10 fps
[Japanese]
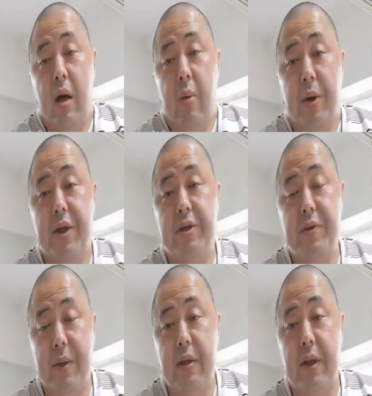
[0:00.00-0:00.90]

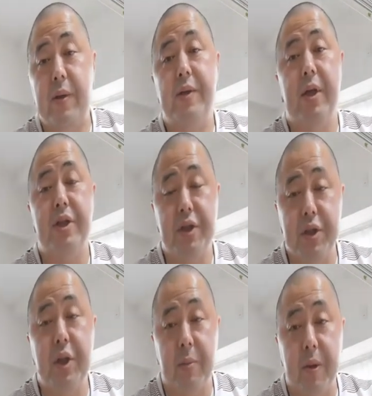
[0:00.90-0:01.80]
私はたくさん
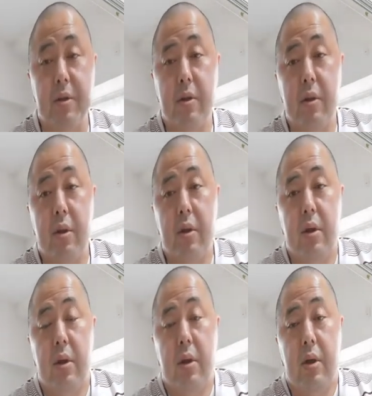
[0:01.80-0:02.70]
知っています。
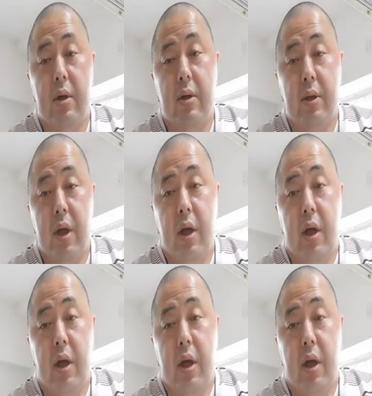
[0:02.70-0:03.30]
ね。